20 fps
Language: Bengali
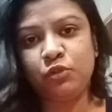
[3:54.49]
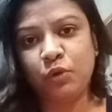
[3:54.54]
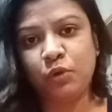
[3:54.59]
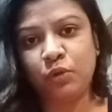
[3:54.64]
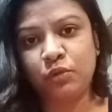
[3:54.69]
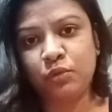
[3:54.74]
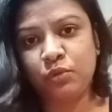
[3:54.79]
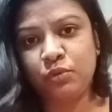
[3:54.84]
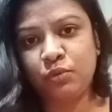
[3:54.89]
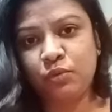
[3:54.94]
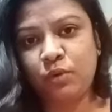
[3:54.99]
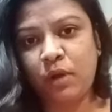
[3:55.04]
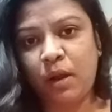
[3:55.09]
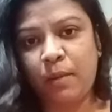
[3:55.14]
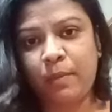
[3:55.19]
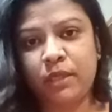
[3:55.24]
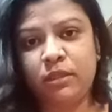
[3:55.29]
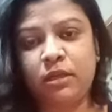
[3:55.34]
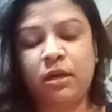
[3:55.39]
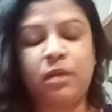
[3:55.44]
যতটুকু
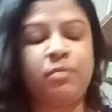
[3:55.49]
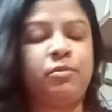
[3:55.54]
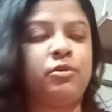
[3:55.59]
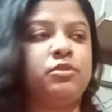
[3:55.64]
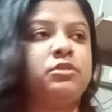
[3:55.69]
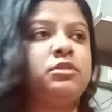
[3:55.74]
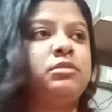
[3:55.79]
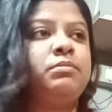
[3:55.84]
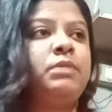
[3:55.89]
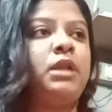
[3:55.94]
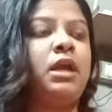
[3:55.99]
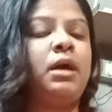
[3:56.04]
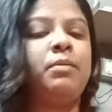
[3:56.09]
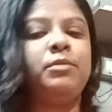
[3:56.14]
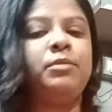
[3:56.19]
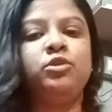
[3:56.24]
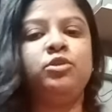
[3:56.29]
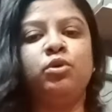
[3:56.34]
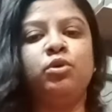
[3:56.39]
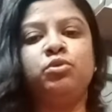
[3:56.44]
আমার দ্বারা পসিবল
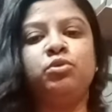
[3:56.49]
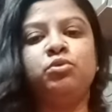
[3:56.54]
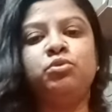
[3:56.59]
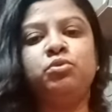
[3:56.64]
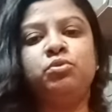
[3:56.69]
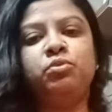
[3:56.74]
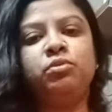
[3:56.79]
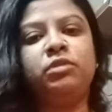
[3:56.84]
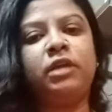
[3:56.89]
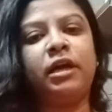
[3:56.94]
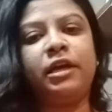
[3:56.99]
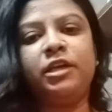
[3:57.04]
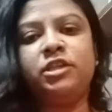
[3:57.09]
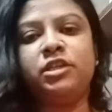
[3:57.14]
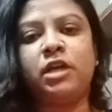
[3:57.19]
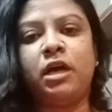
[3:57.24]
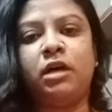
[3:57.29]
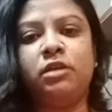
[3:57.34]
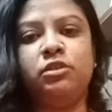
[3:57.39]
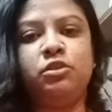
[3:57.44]
আমি ততটুকু তাকে
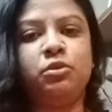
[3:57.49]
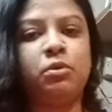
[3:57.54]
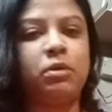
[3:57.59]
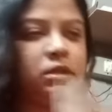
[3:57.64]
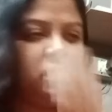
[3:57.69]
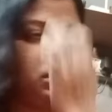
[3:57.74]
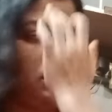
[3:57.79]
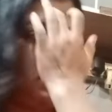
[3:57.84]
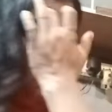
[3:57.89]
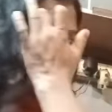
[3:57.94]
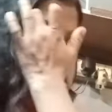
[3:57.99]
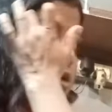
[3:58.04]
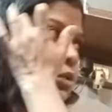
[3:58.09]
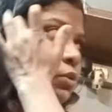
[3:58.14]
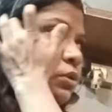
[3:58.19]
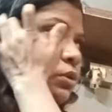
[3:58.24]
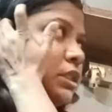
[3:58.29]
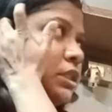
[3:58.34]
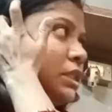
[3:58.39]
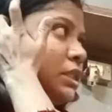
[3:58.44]
সাহায্য করার চেষ্টা
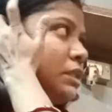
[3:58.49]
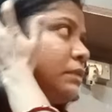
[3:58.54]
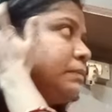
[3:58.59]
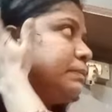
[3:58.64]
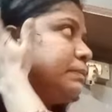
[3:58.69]
করেছি